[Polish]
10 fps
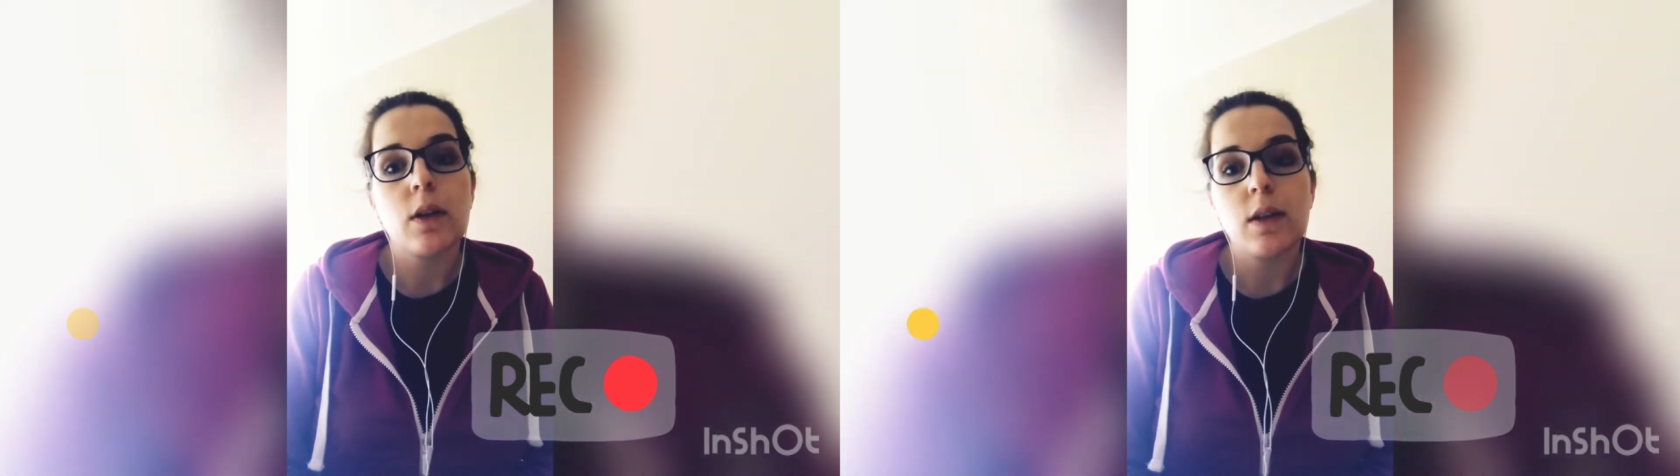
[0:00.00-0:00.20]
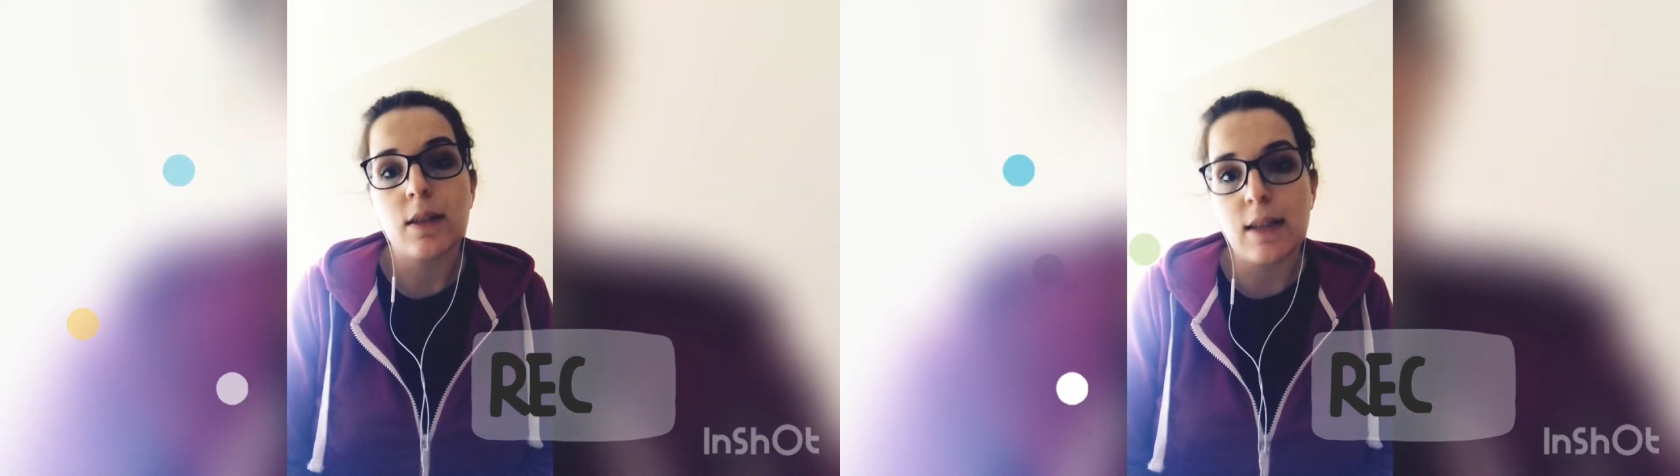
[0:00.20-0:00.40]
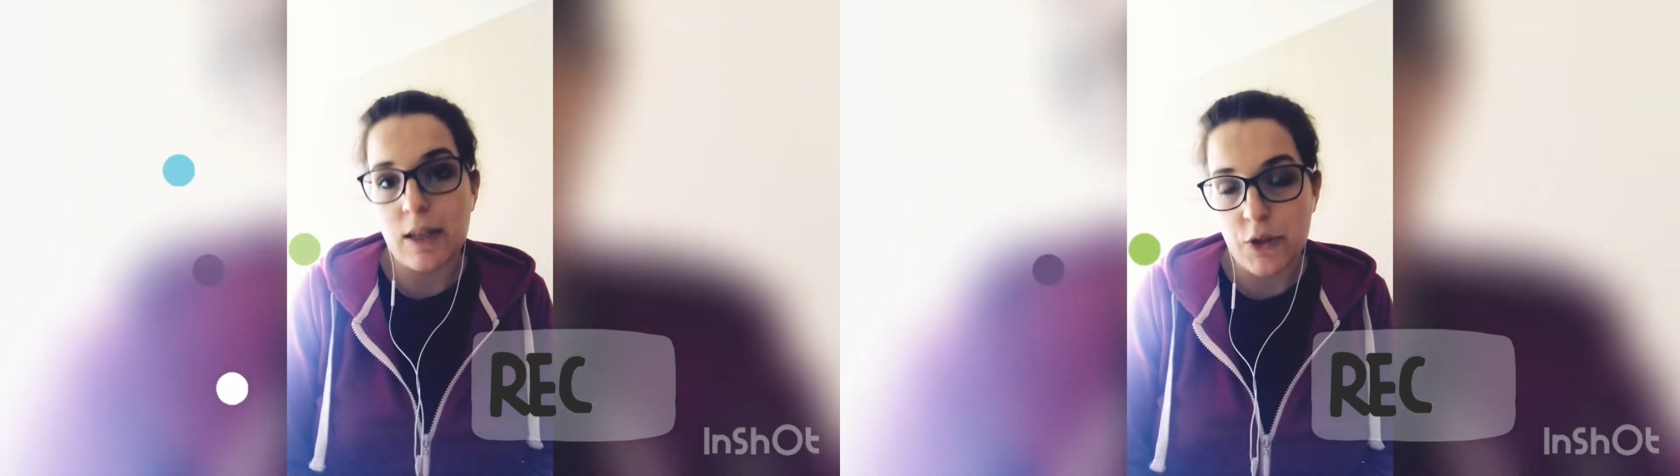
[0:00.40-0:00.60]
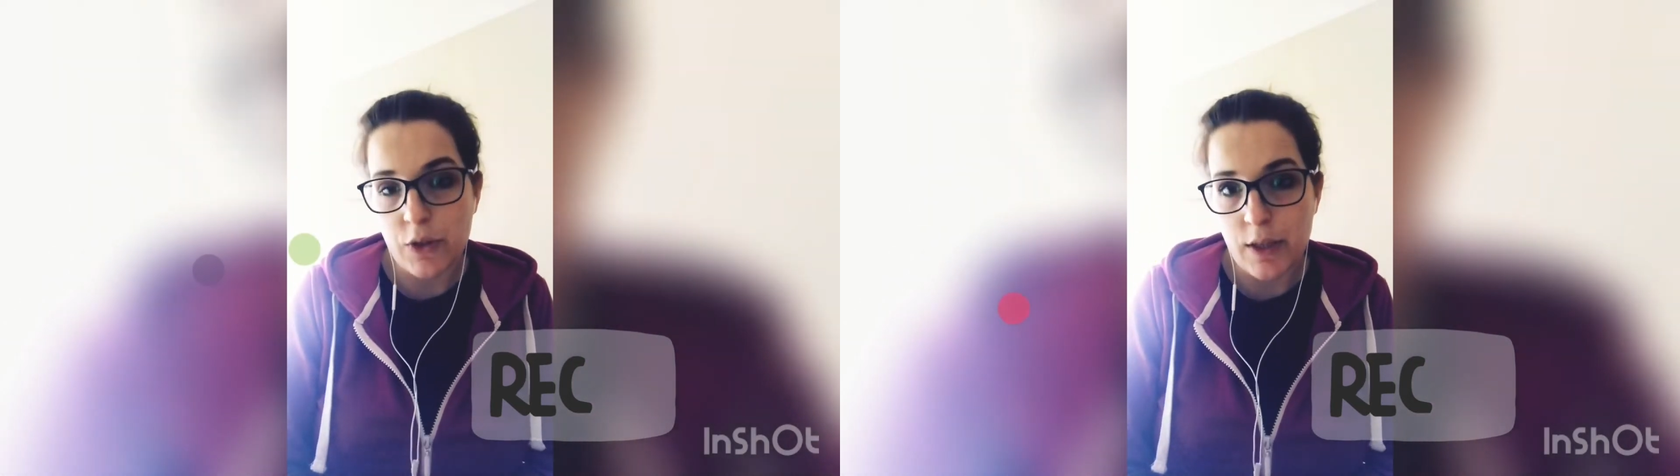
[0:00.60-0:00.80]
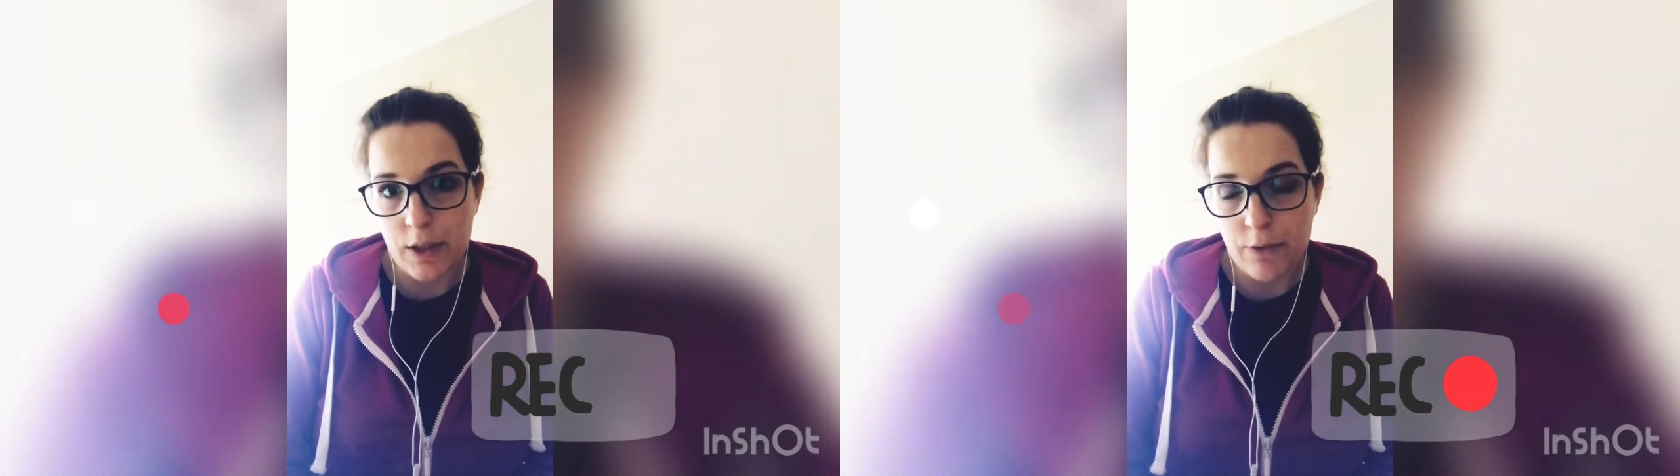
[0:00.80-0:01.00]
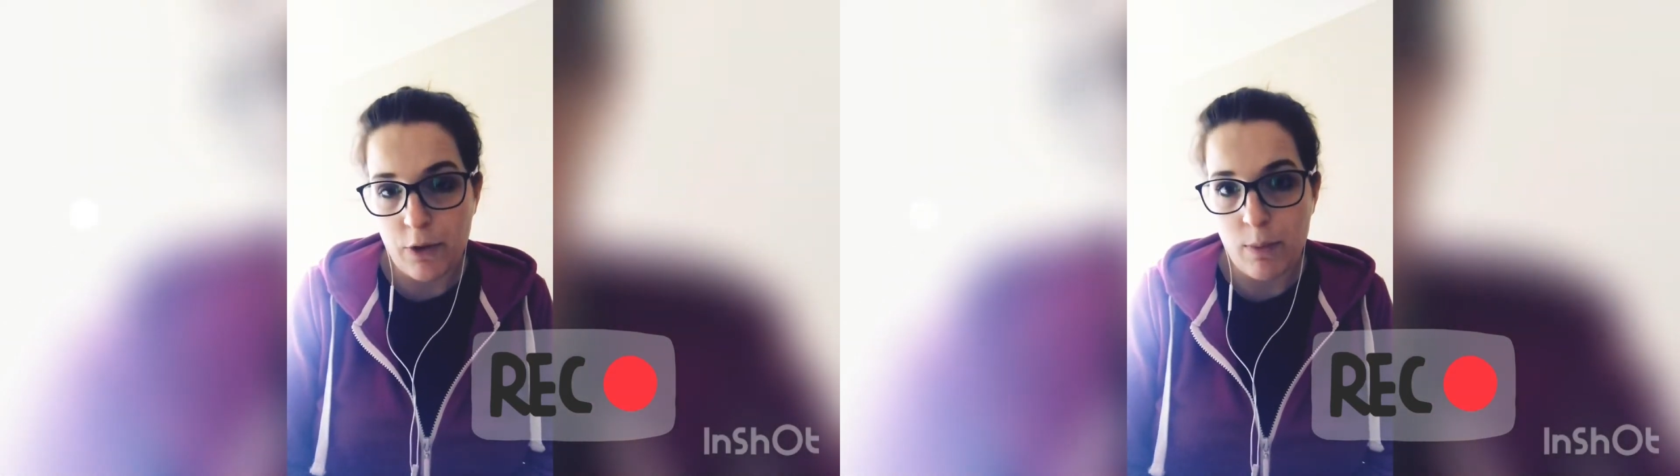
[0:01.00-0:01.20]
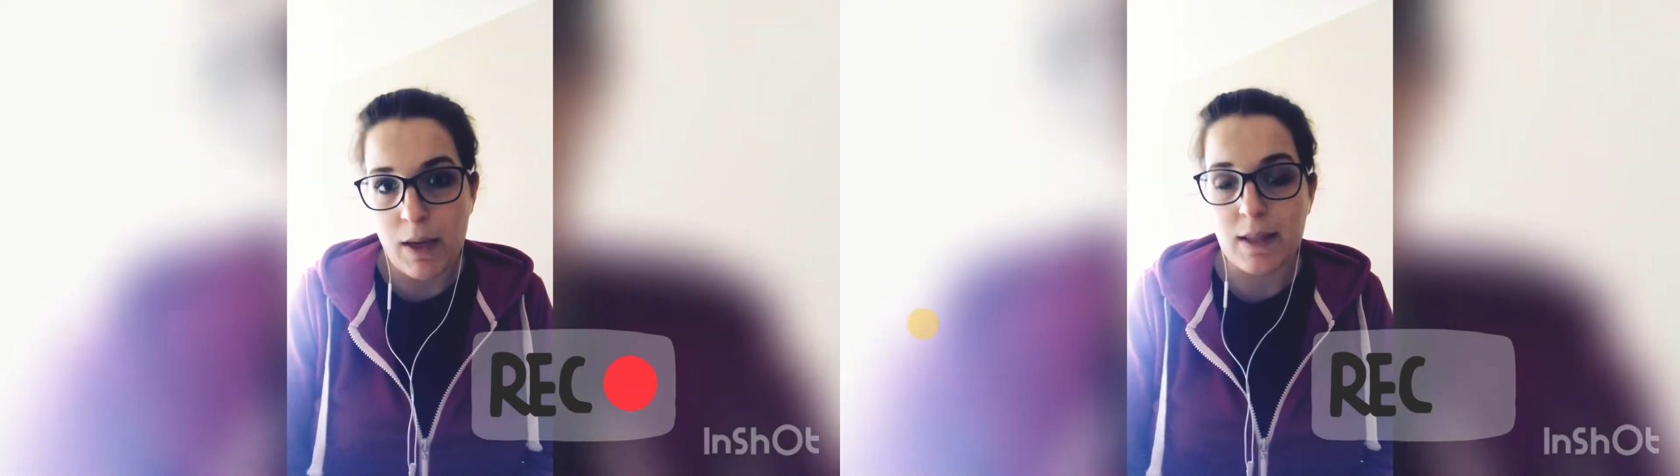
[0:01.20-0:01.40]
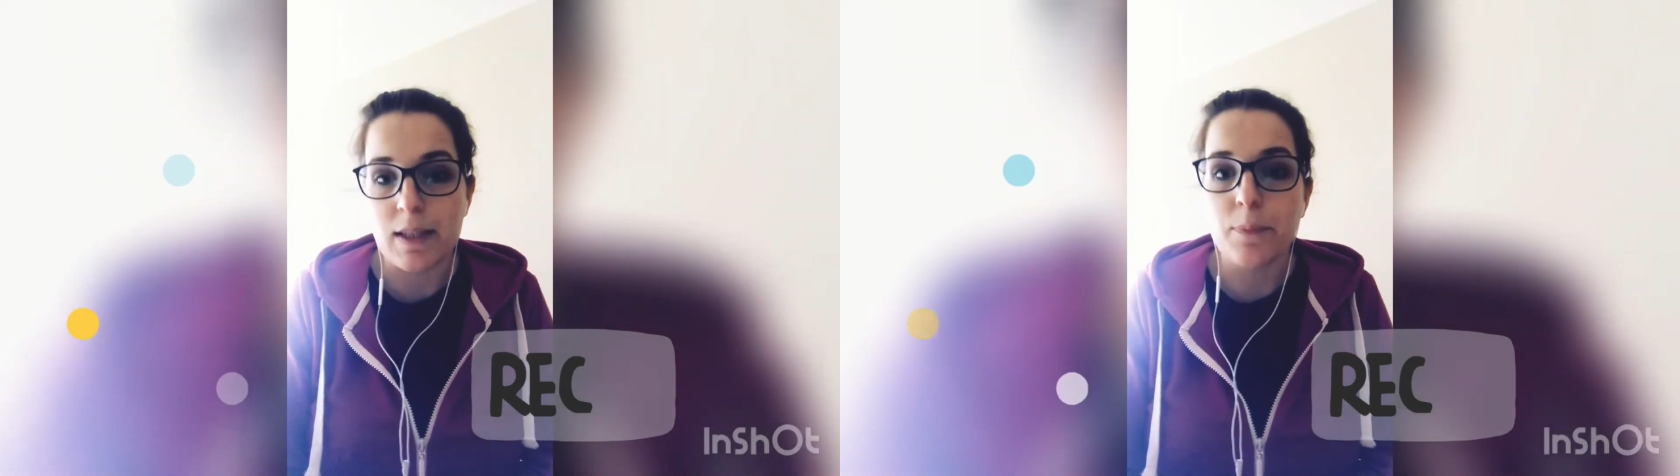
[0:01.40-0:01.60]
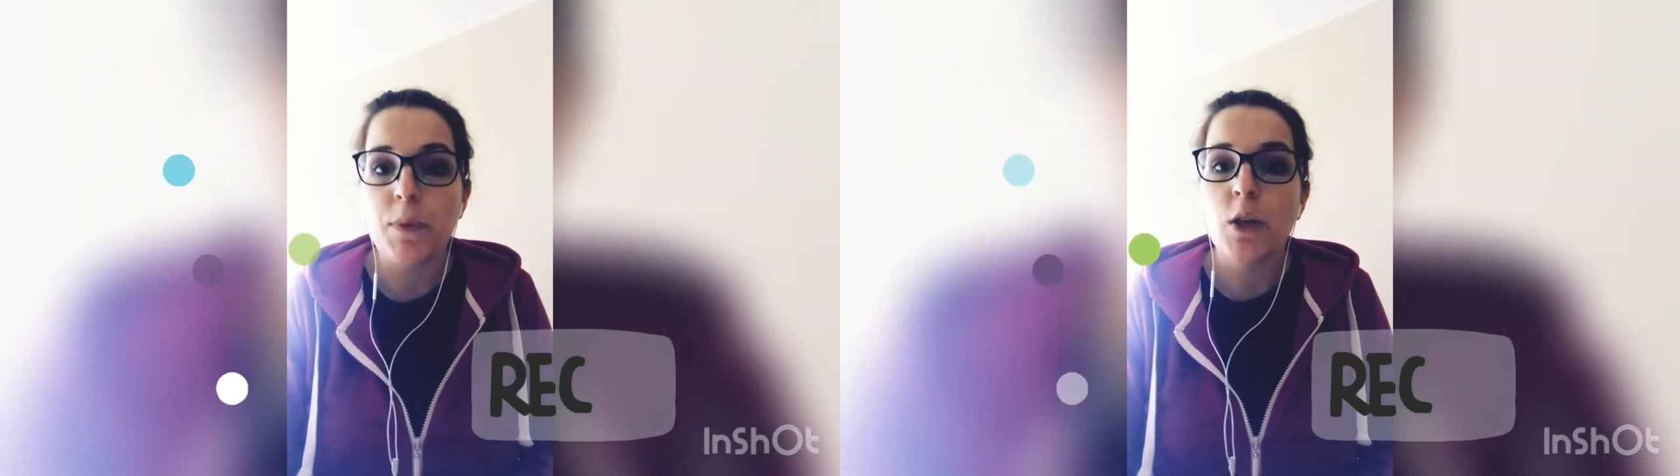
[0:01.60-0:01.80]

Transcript: znalezione informacje,